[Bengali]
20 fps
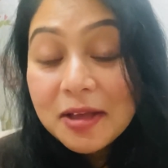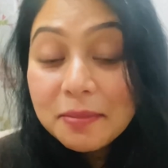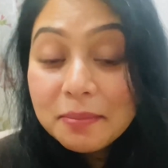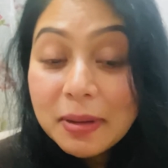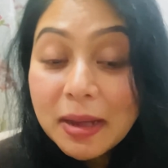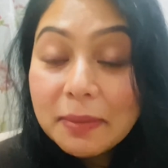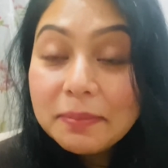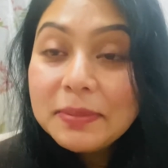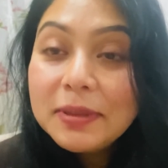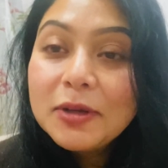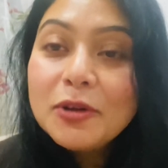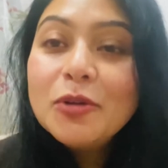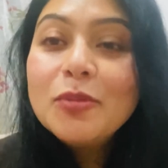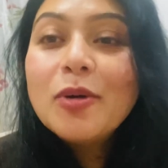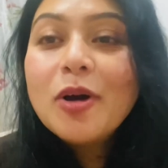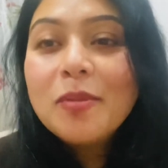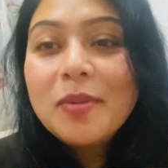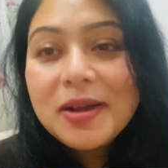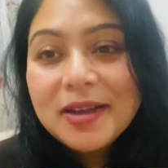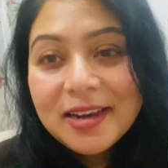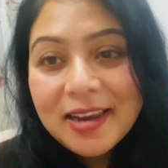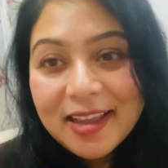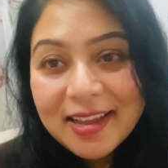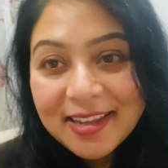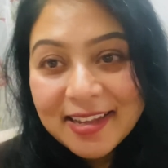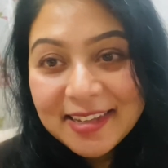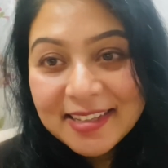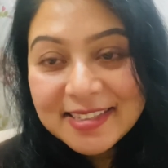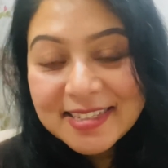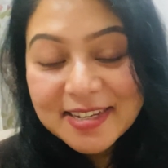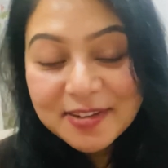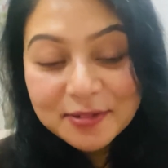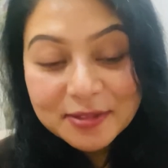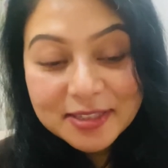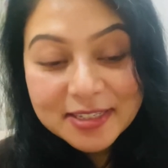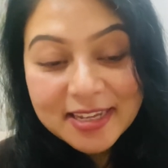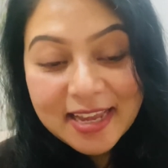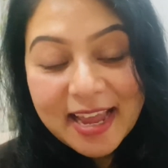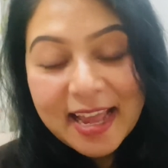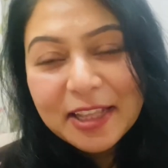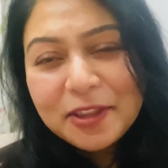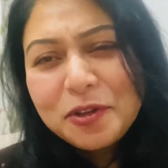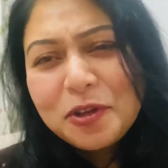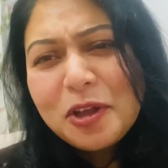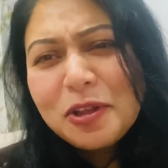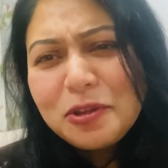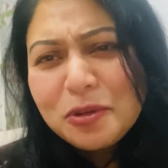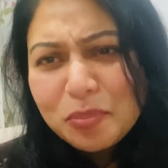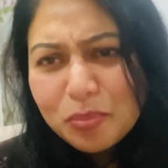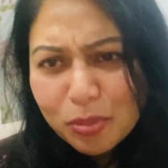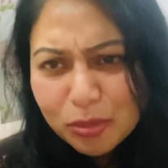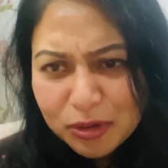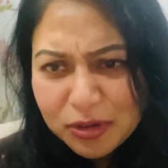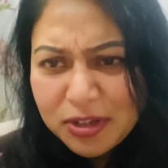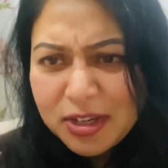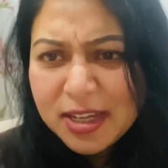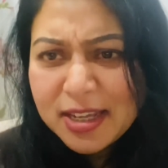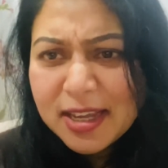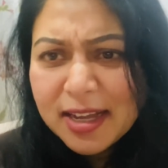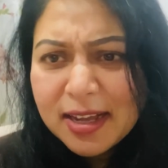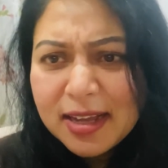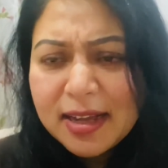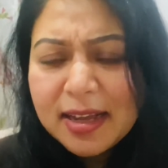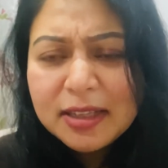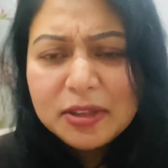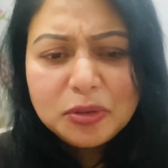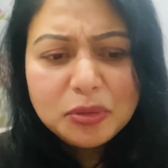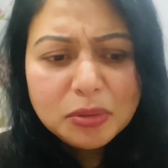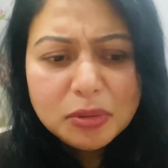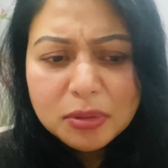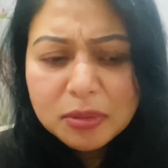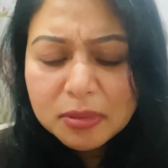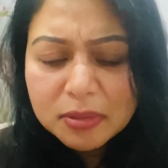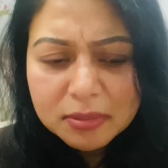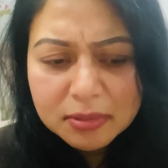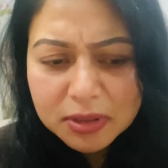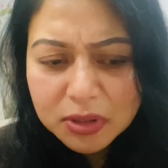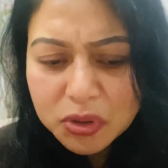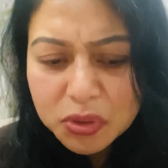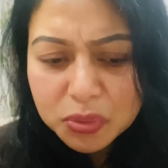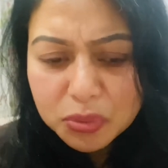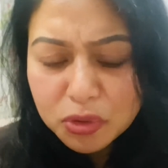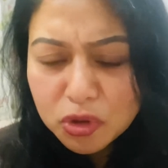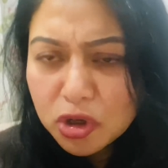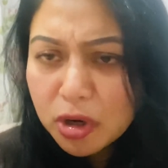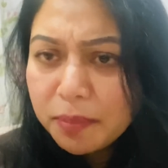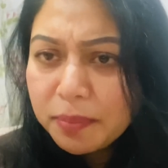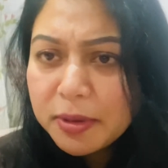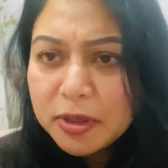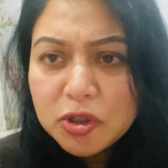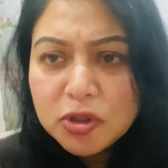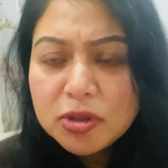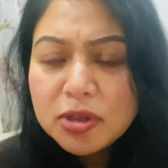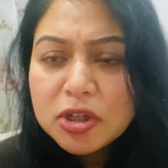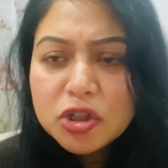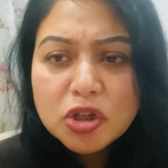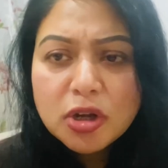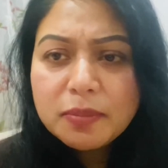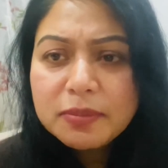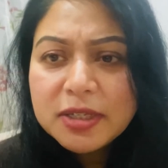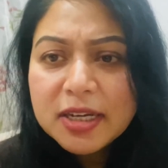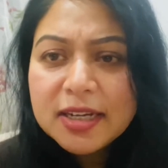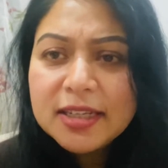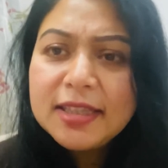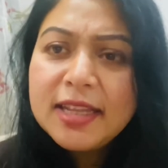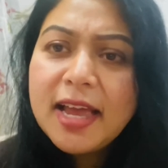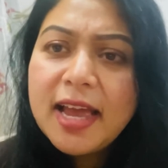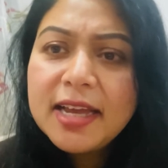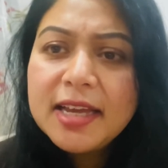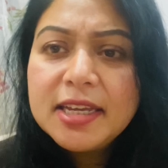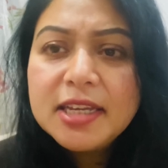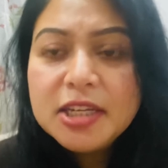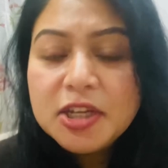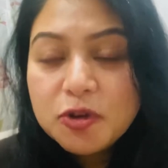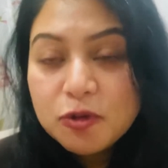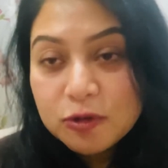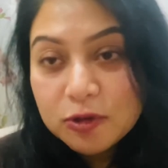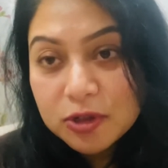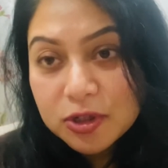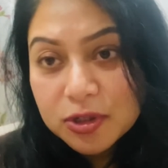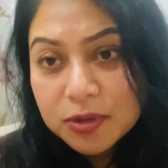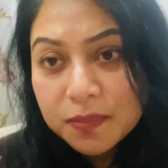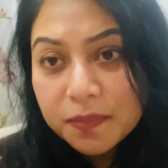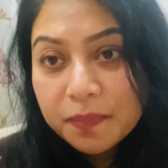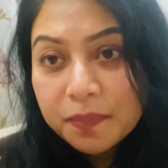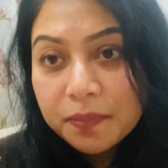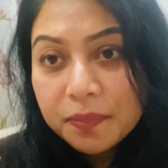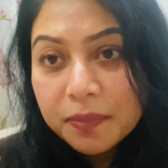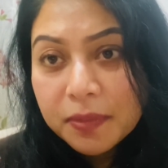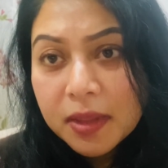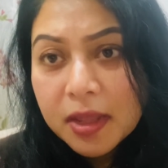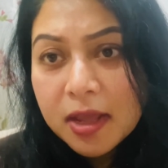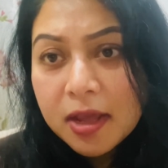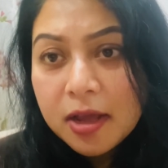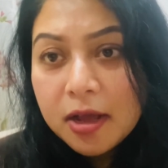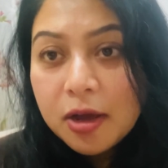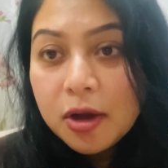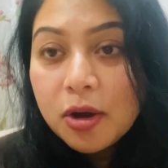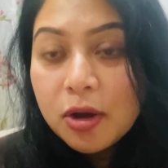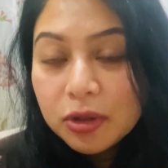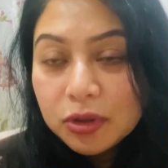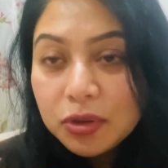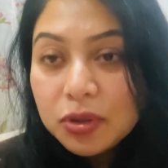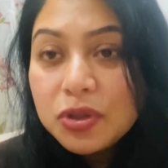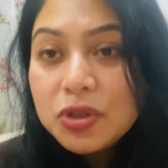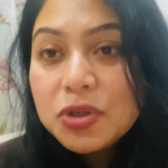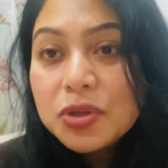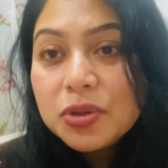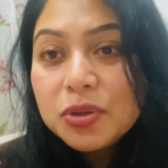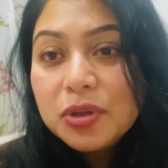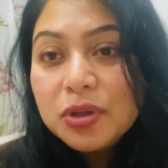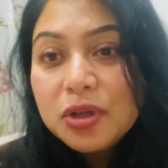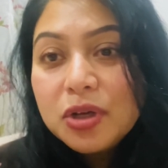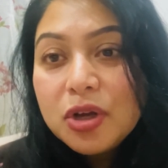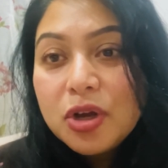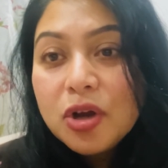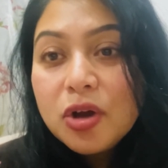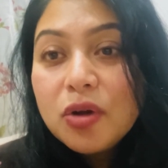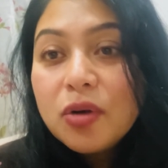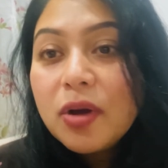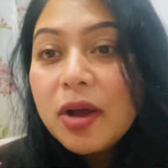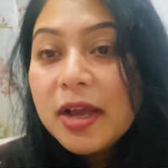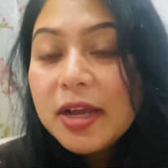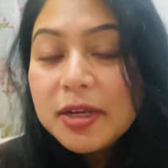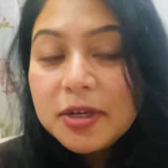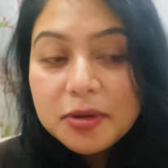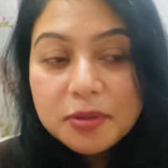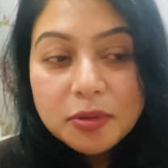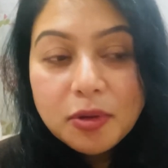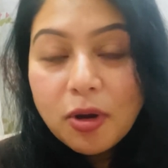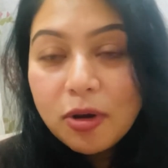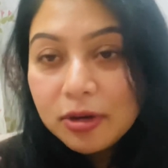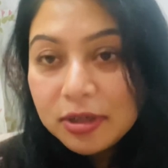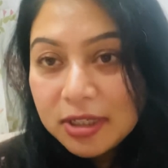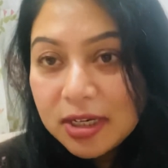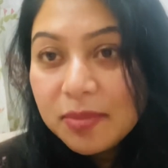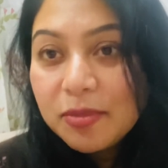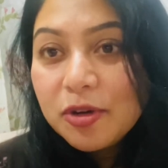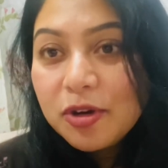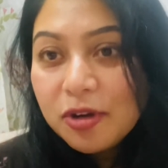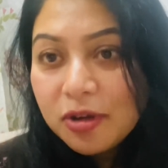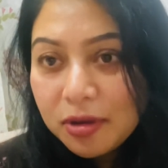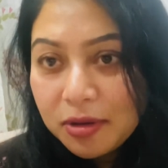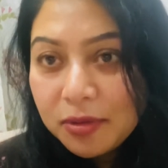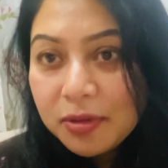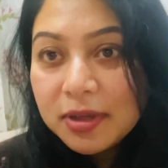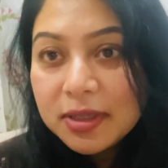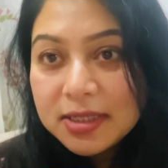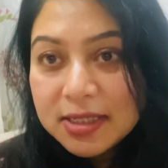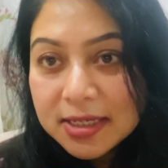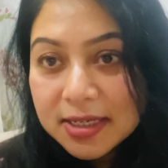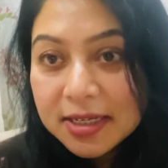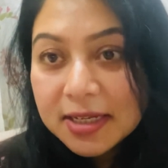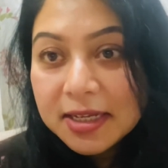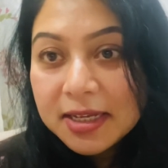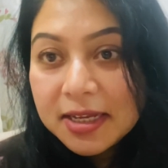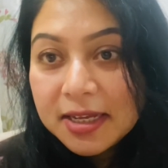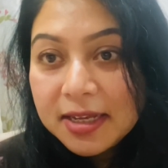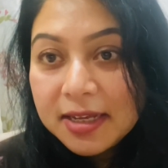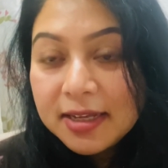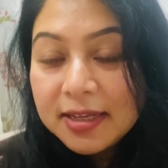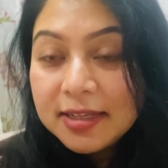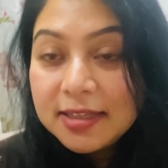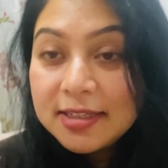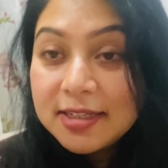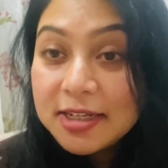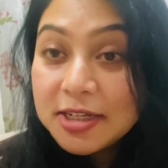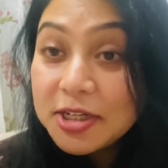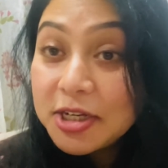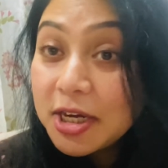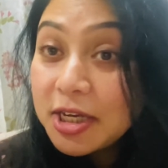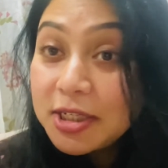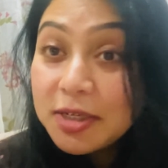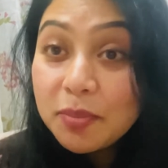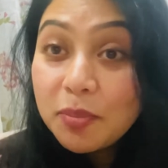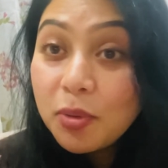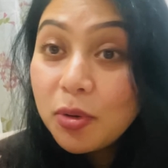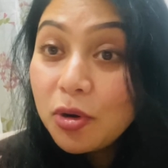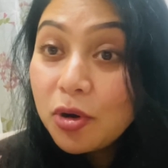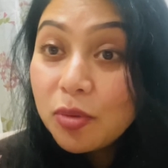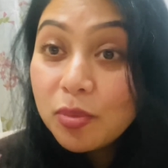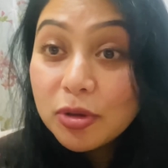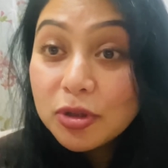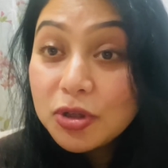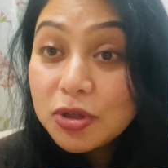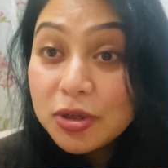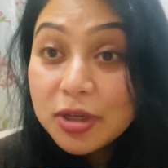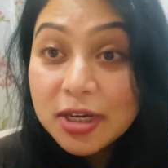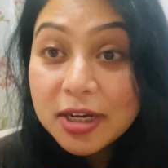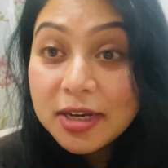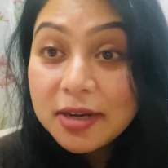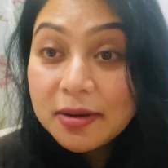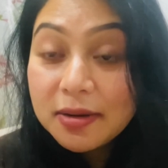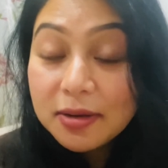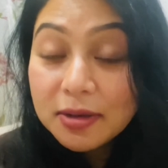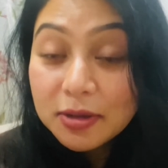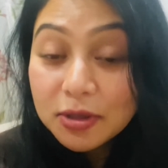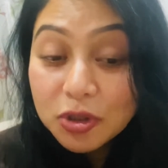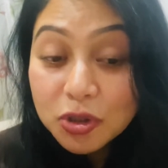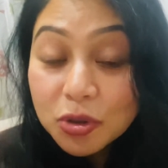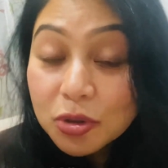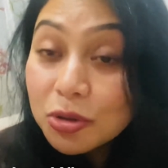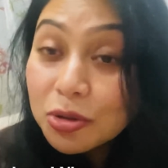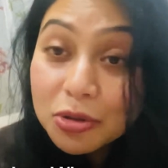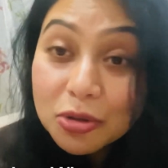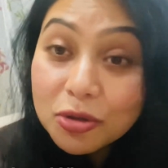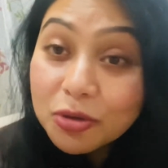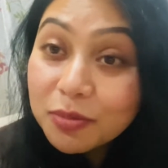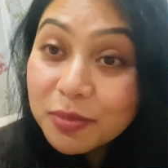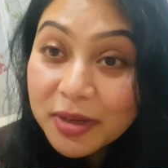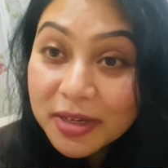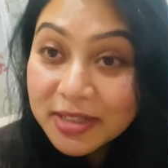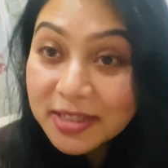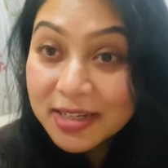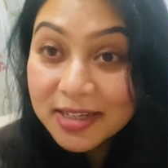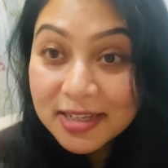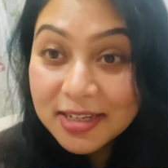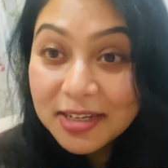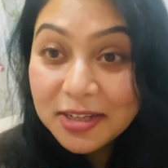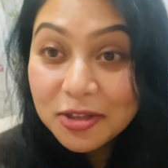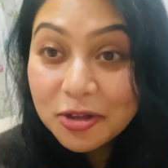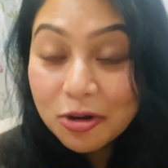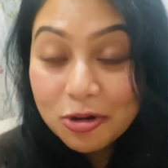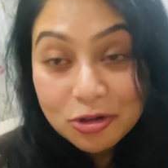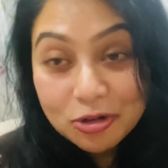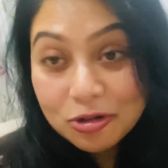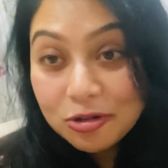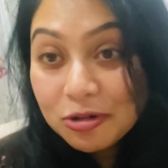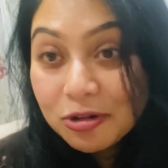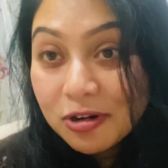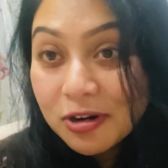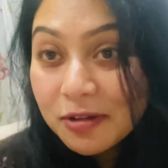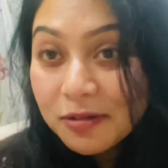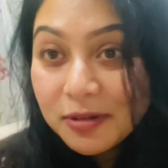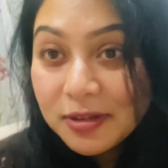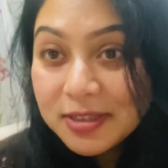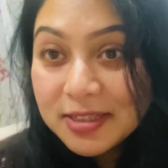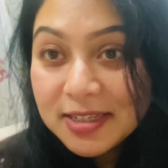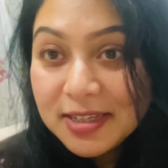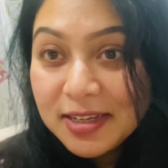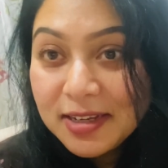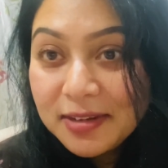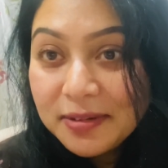ভাবতে খুব অবাক লাগে যে হচ্ছে এত এত পত্রিকা এত কিছু সব কিছুতে সব জায়গাতে একই নিউজ অথচ কয়েক ঘন্টা মনে হয় হয়েছে যে সেই যে পনেরো বছরের ছোট্ট মেয়েটাকে ধর্ষণ করা হয়েছে